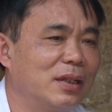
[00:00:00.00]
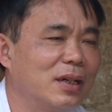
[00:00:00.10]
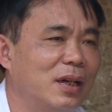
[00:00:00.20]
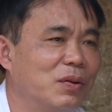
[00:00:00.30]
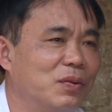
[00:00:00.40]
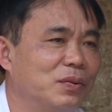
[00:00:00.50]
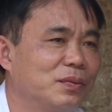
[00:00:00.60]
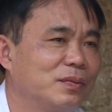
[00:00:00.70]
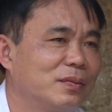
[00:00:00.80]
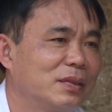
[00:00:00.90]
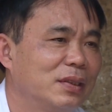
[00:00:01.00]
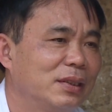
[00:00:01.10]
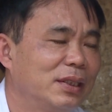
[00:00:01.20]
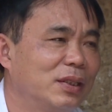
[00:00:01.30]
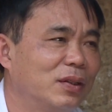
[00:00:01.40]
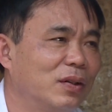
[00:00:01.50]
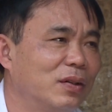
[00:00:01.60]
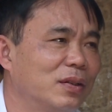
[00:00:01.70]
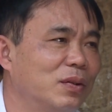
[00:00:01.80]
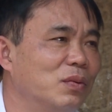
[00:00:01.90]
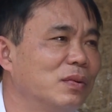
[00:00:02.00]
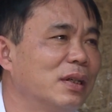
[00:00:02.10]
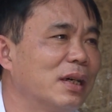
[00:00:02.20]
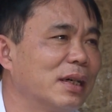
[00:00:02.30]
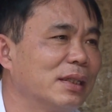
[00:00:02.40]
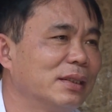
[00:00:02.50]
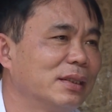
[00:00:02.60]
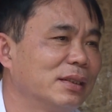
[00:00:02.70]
lạc hậu chỉ có là cũng khai